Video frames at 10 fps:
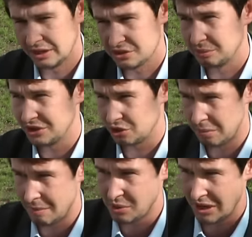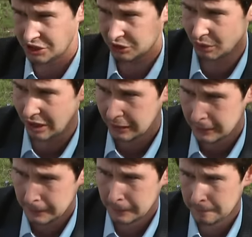Tak? Są, jest grupa piłkarzy, która
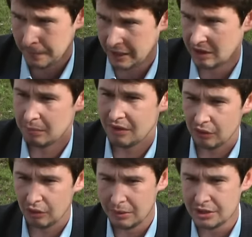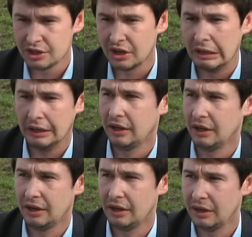na pewno będzie,
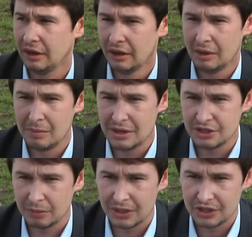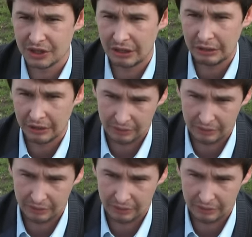będzie, będzie